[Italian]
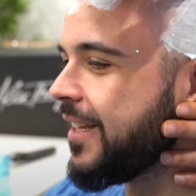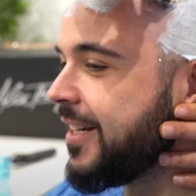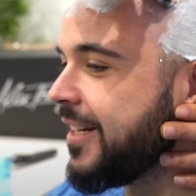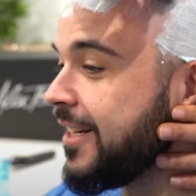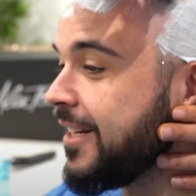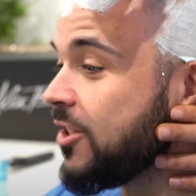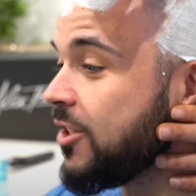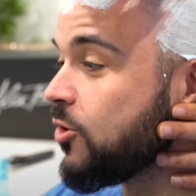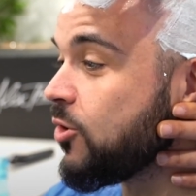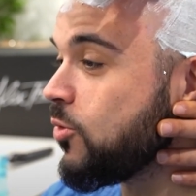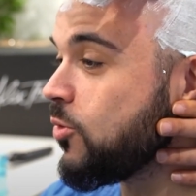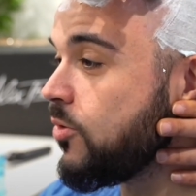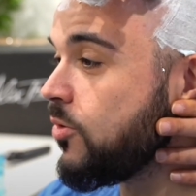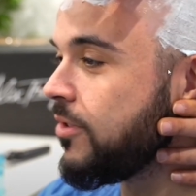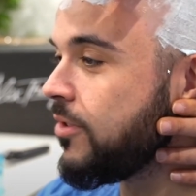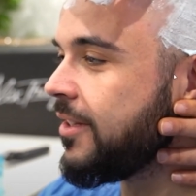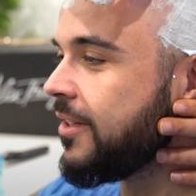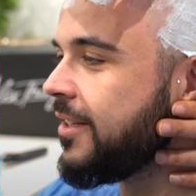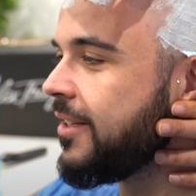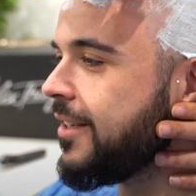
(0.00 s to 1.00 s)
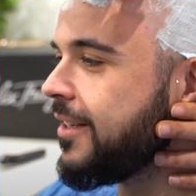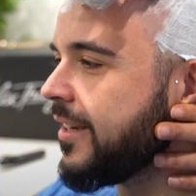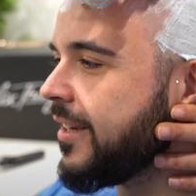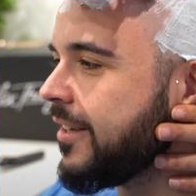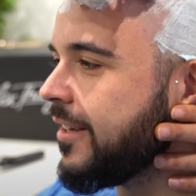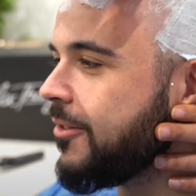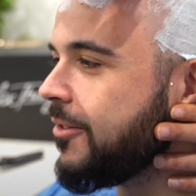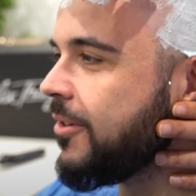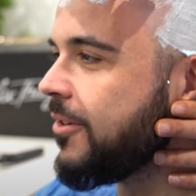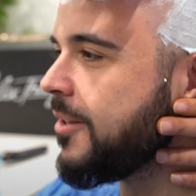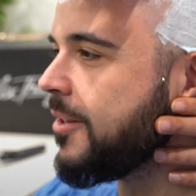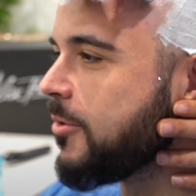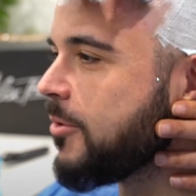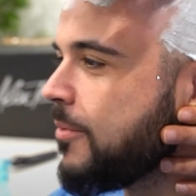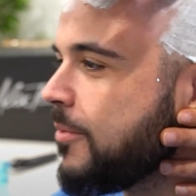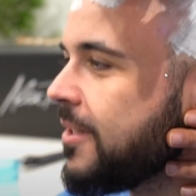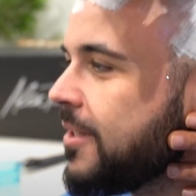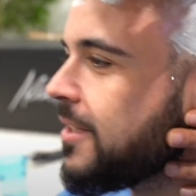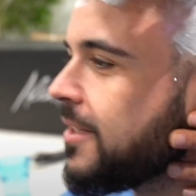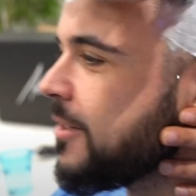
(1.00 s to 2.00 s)
nessuno dica che qui le
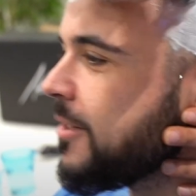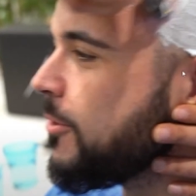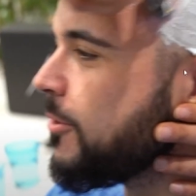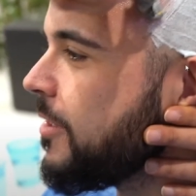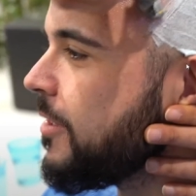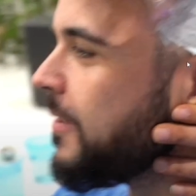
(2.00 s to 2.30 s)
promesse non le